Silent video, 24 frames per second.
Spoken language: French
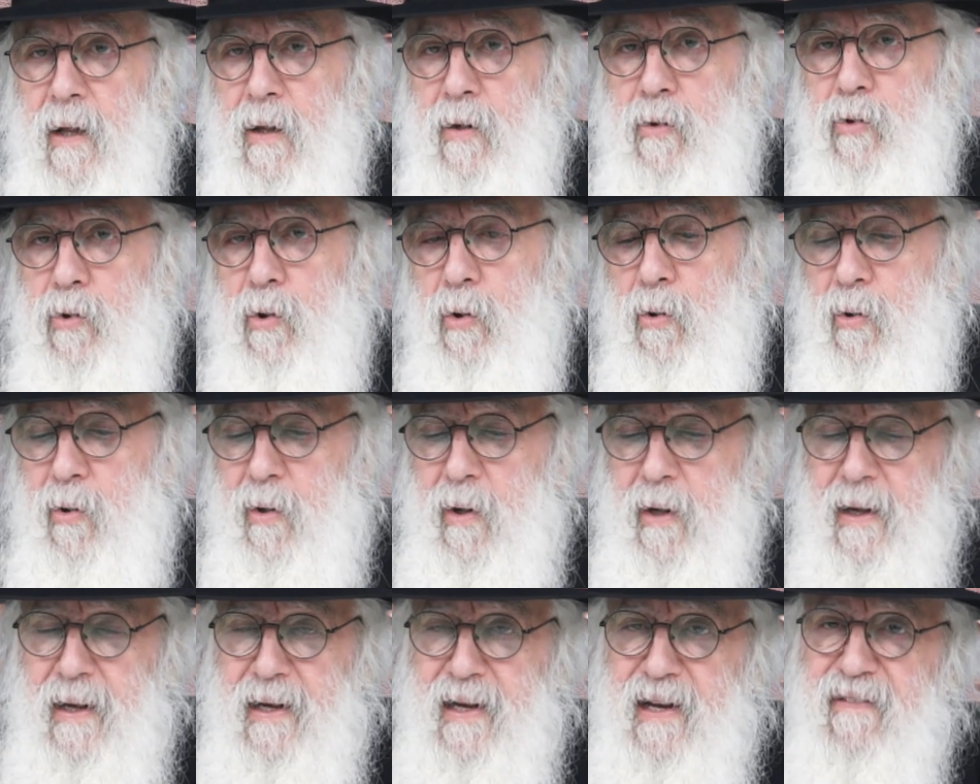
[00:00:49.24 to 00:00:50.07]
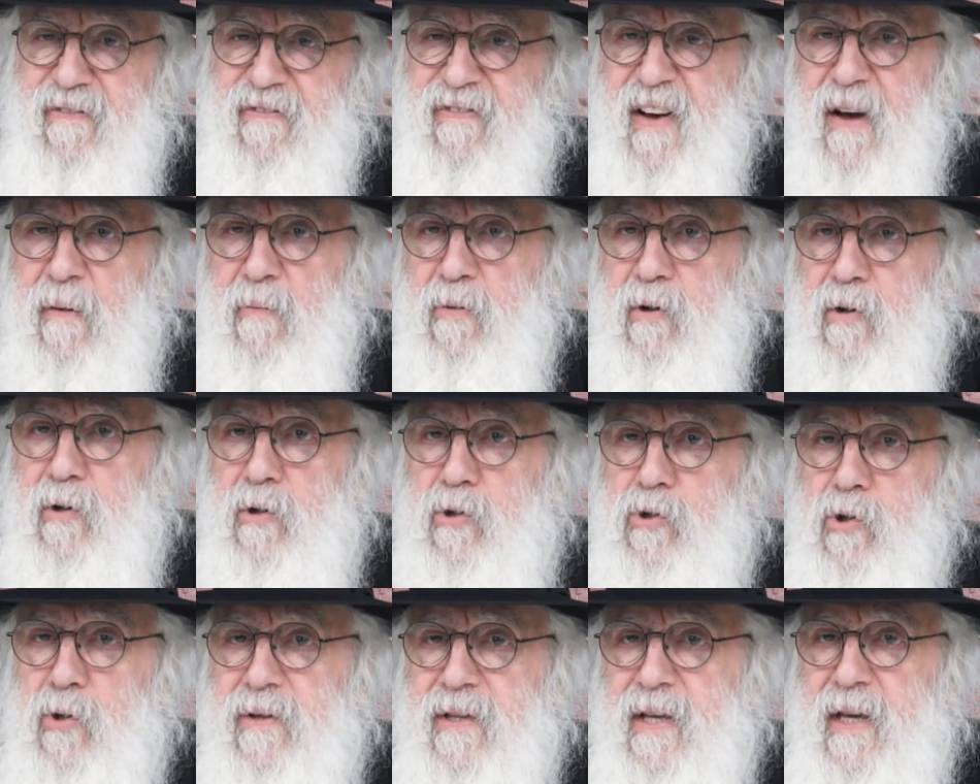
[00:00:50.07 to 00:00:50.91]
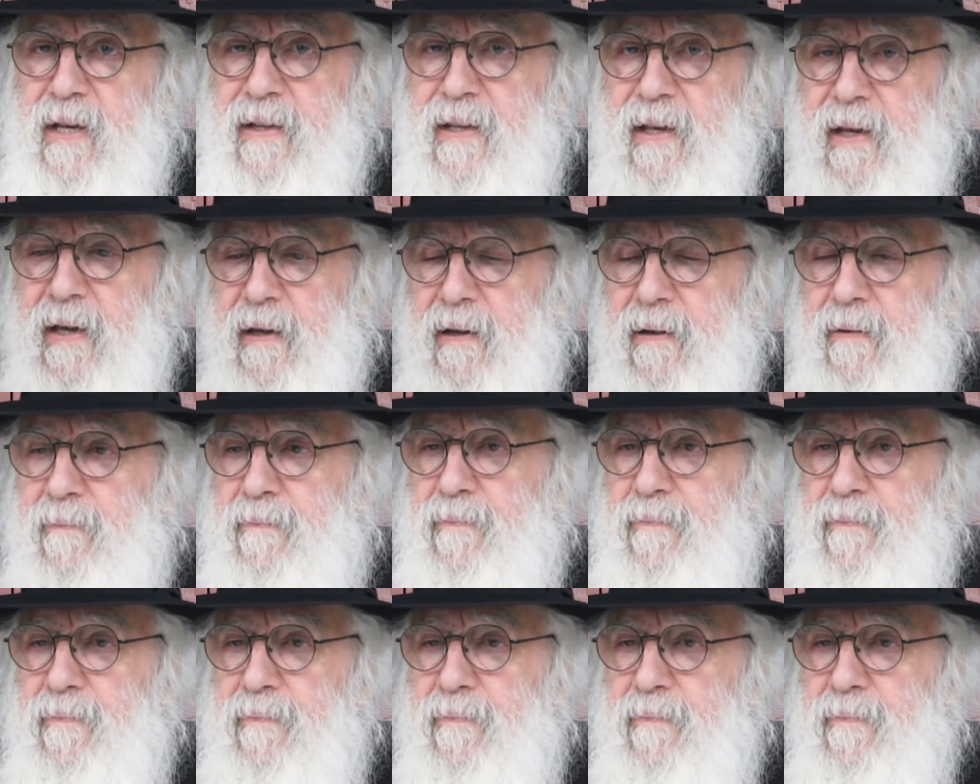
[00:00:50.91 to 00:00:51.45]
Donc les femmes lui jetaient des,